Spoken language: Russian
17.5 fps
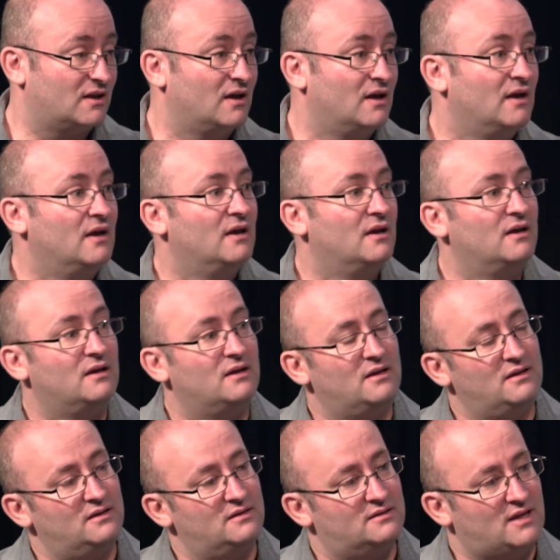
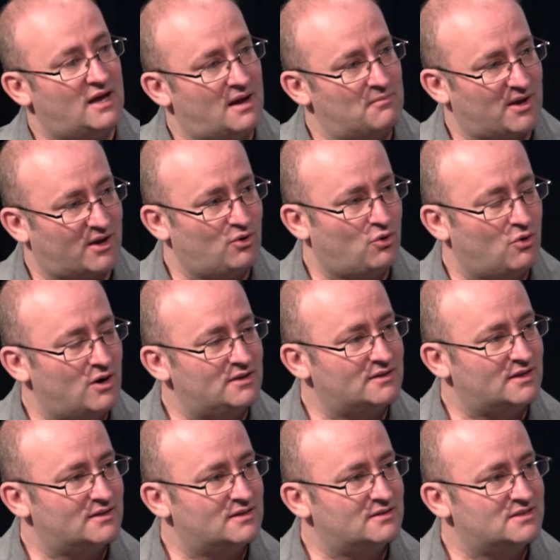Mm. И да,
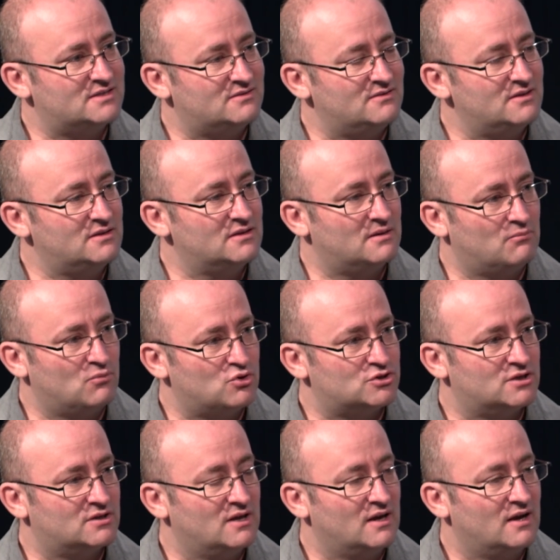марихуана, она действительно
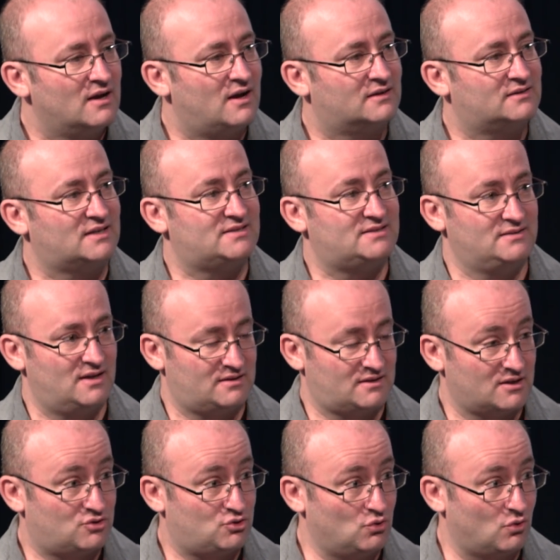может как-то снять
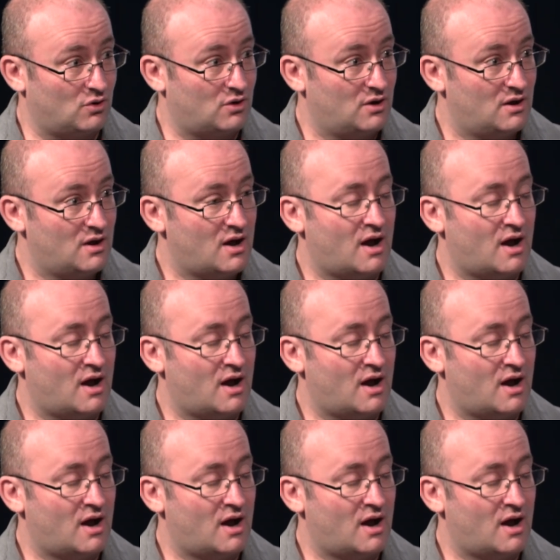отек.